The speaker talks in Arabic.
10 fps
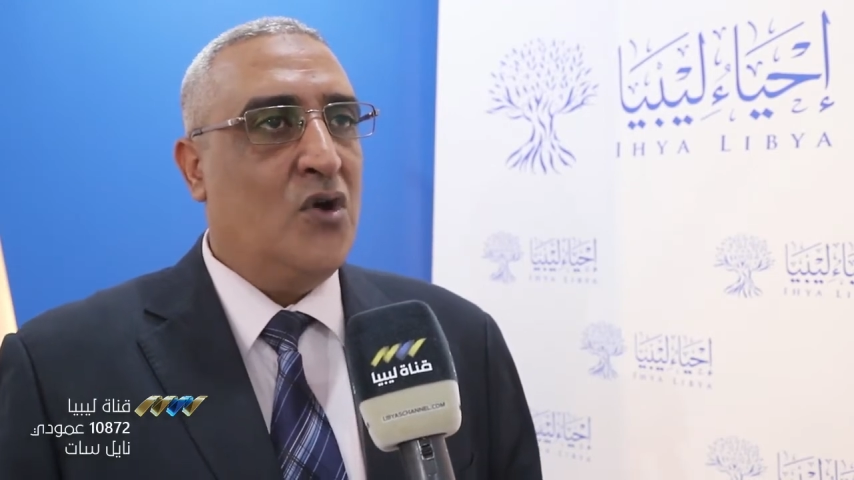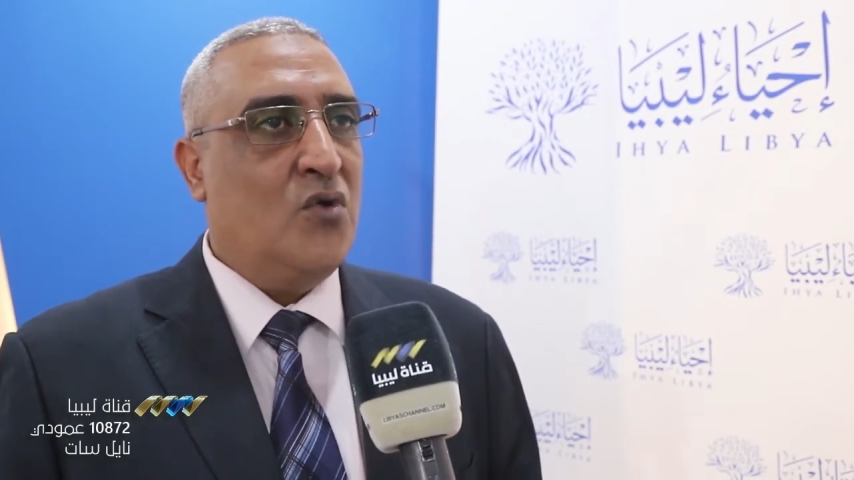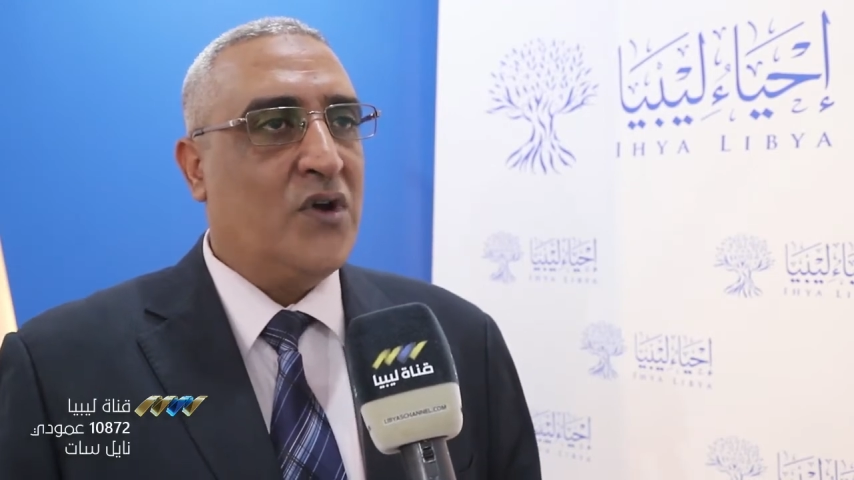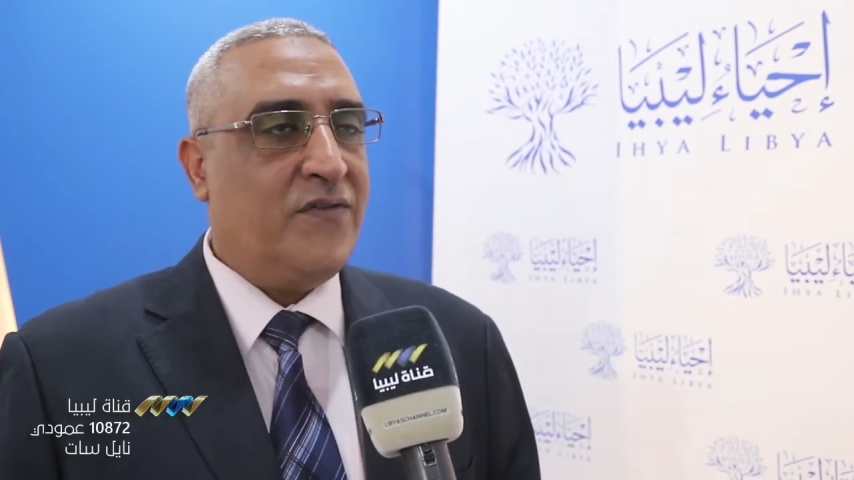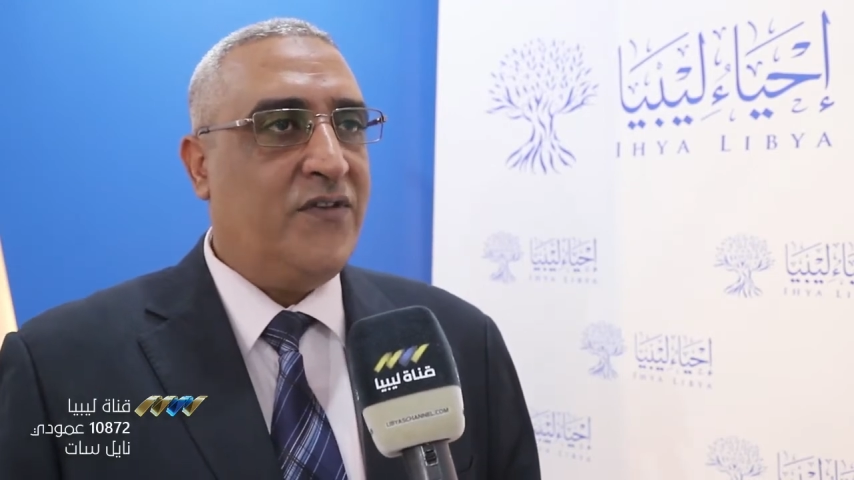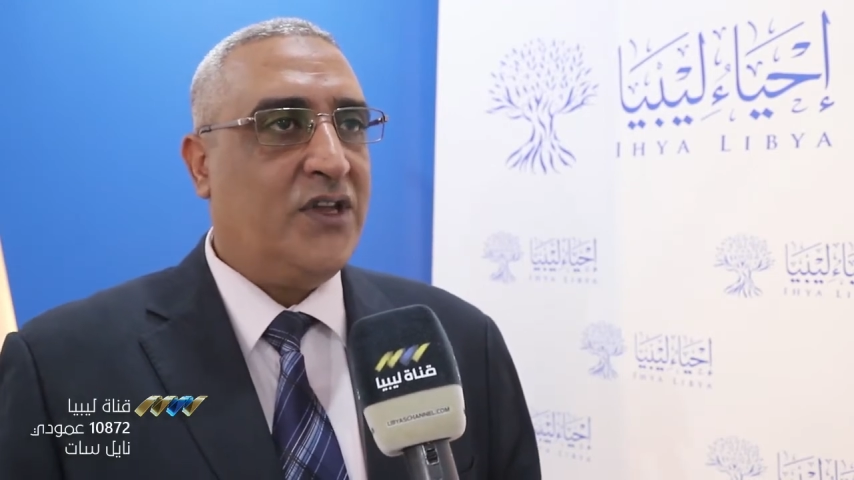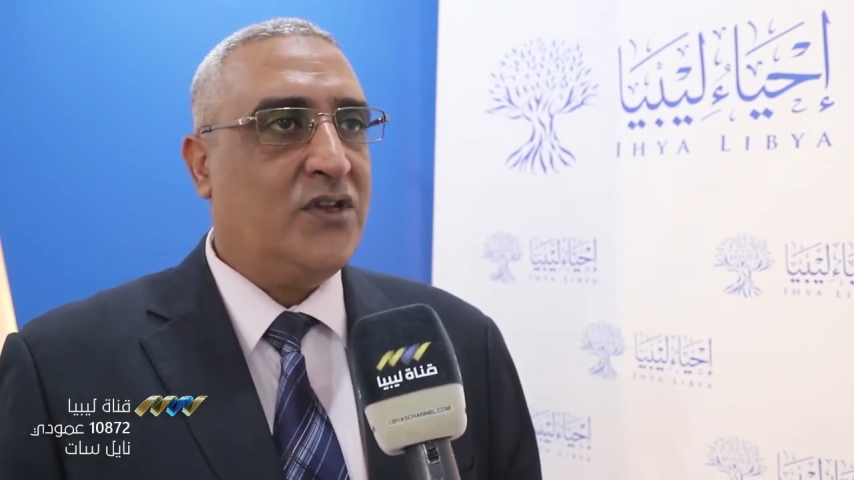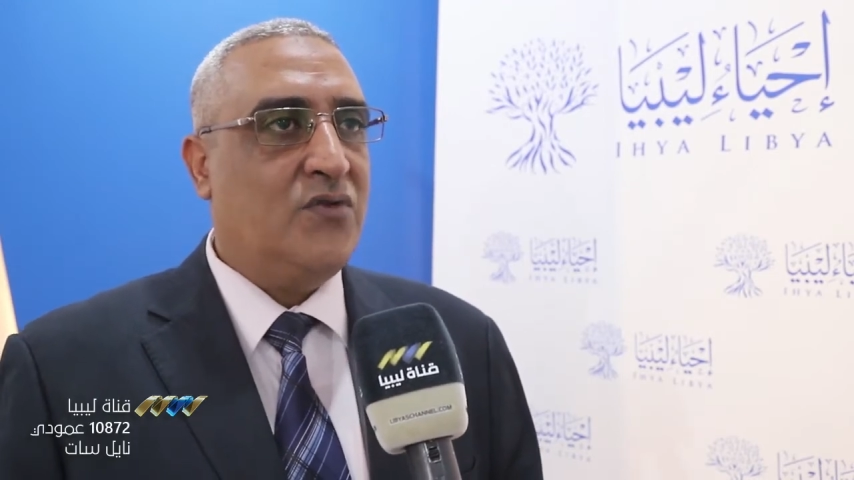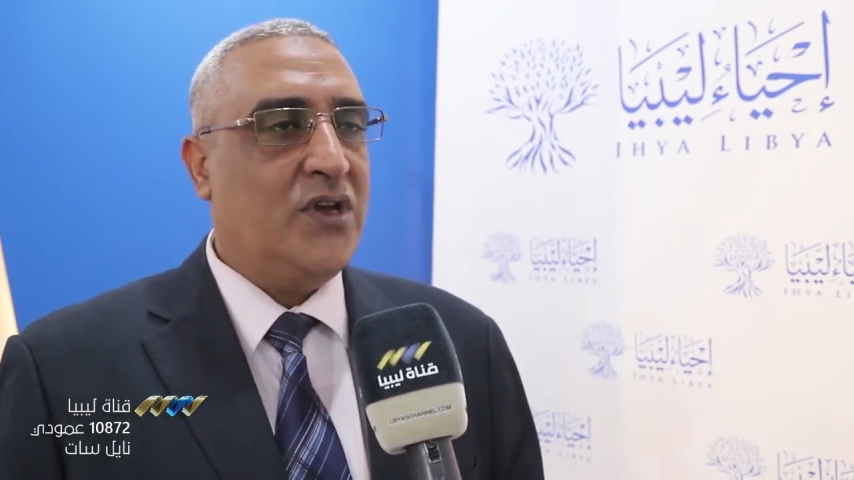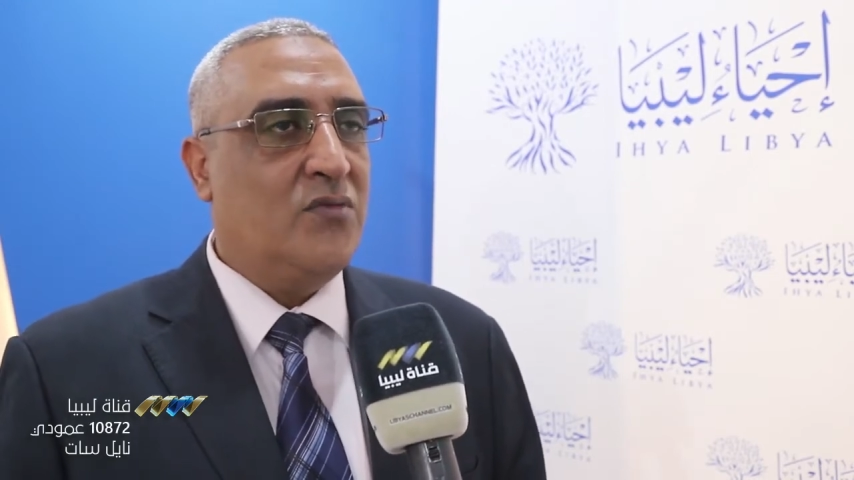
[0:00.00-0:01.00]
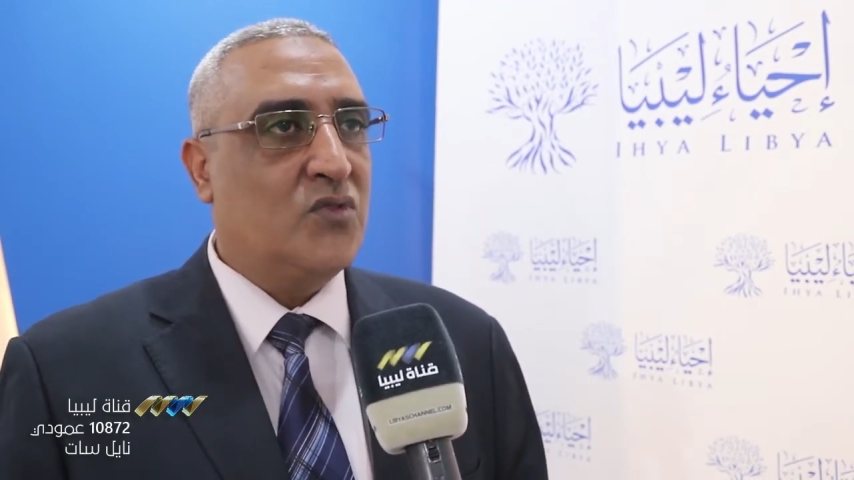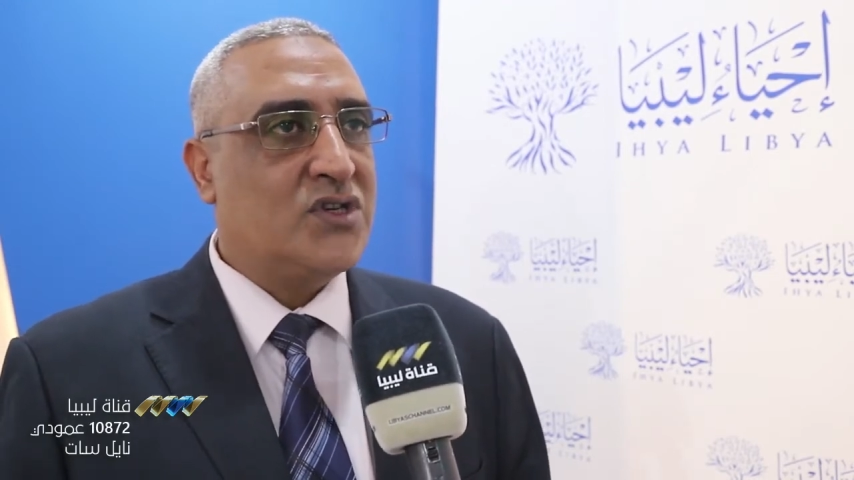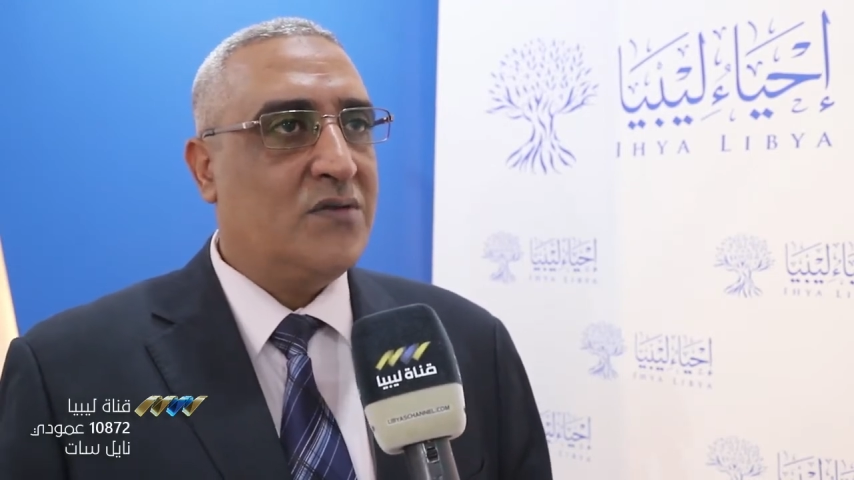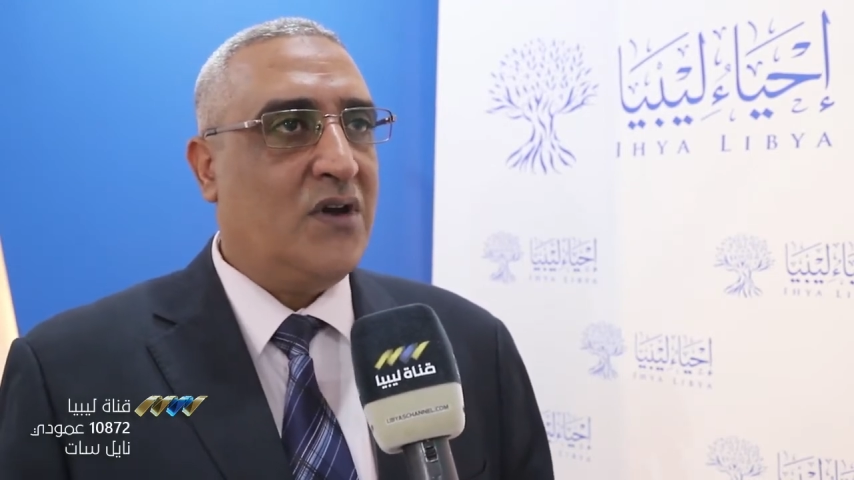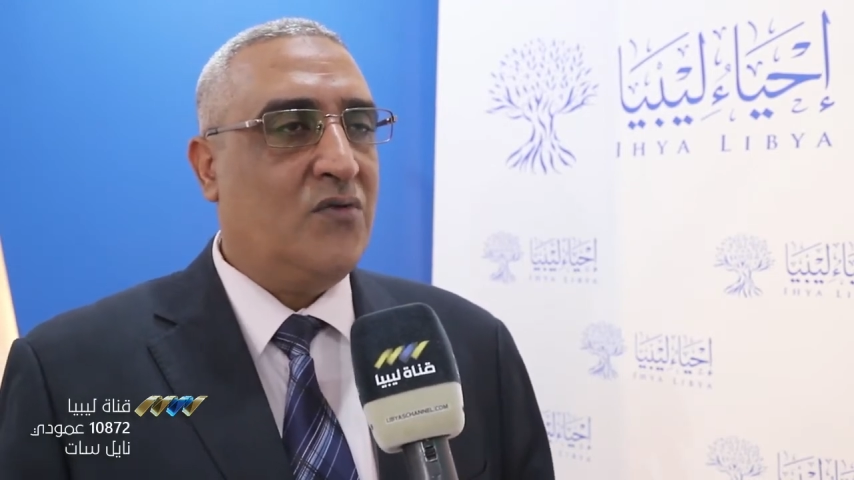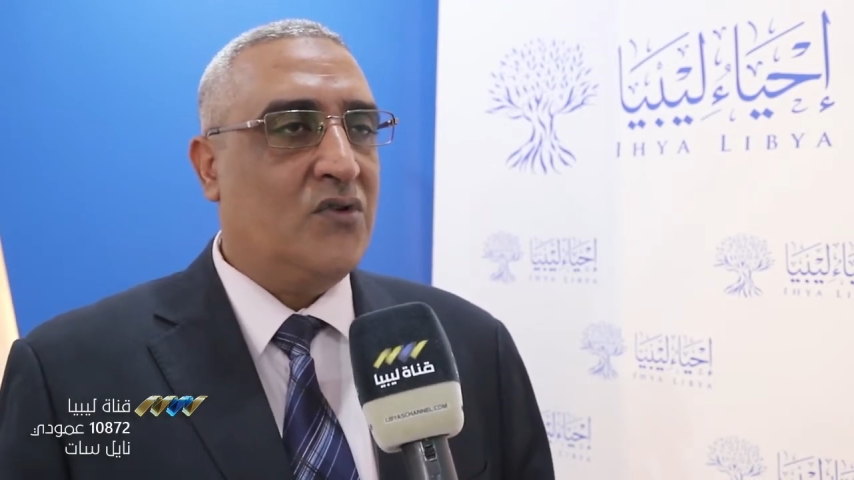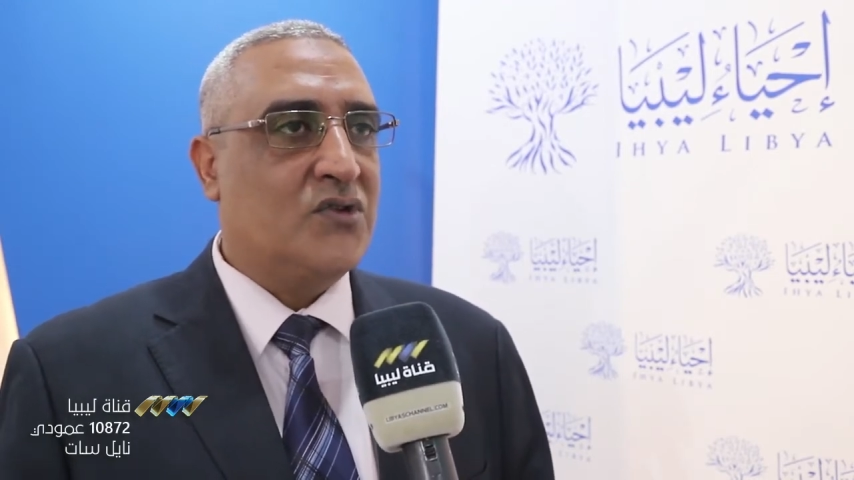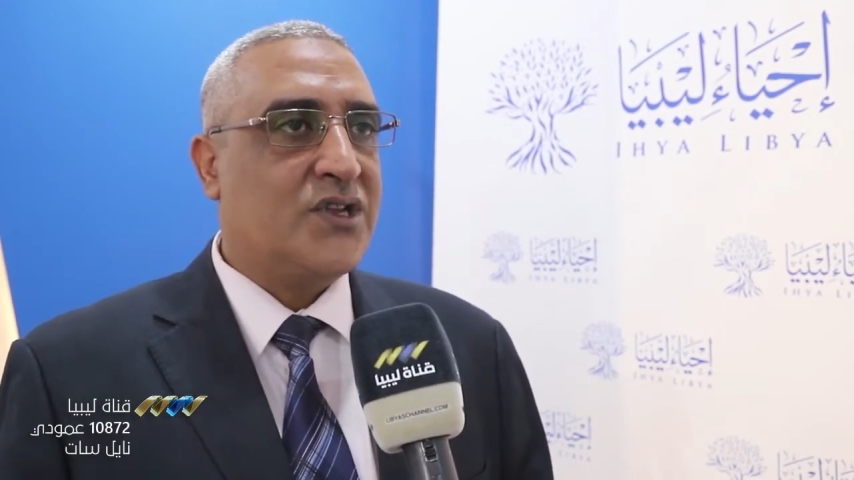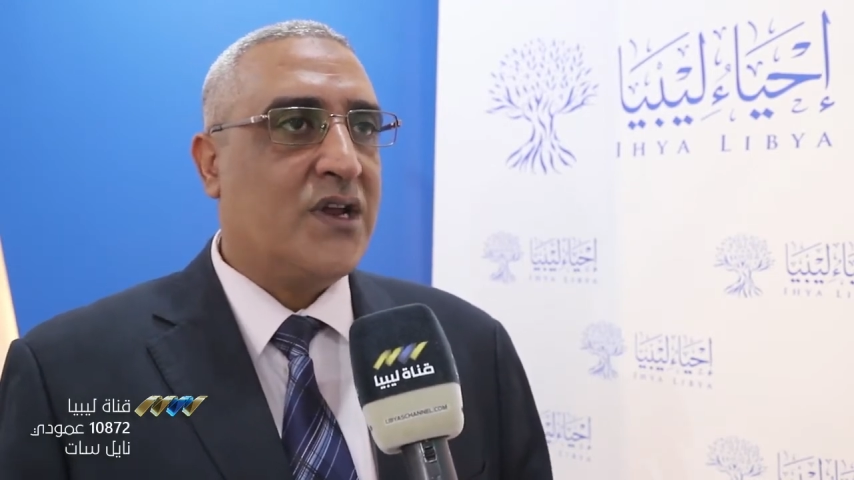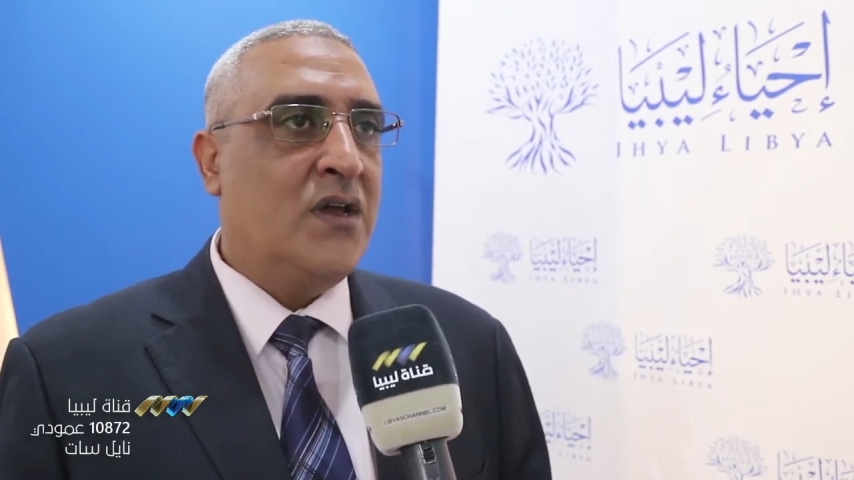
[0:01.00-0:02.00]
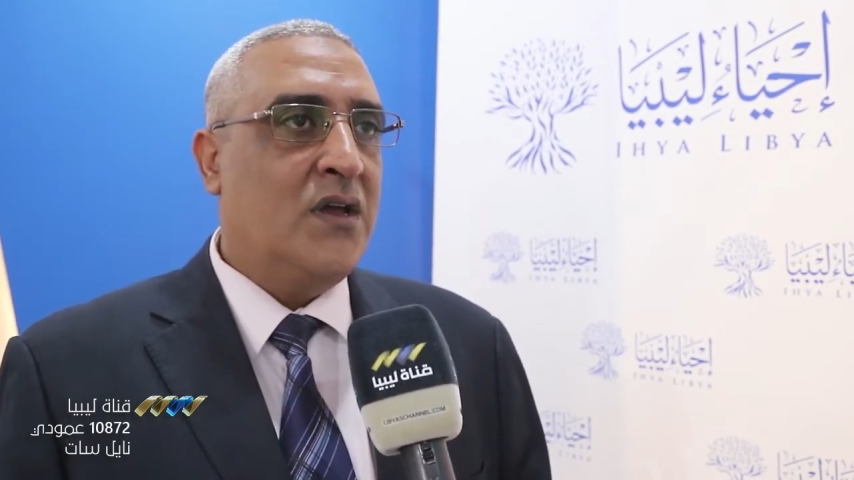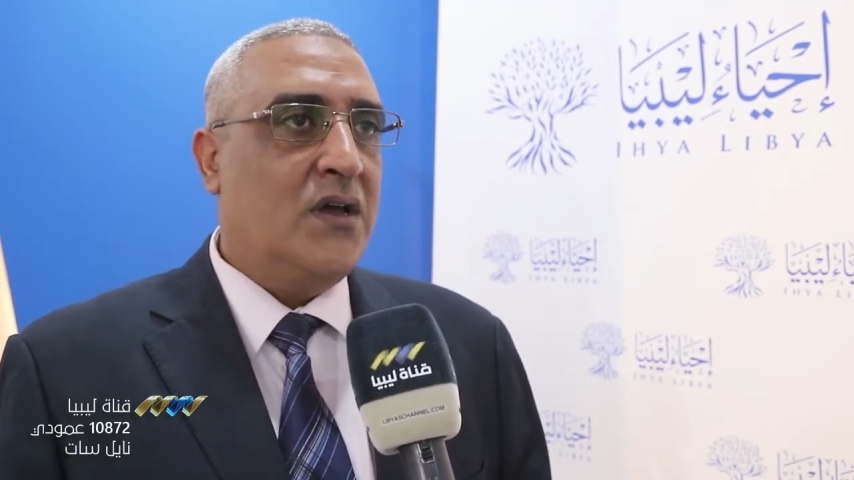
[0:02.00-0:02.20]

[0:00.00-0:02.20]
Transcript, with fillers: وكيف يحتوي المجتمع والاسره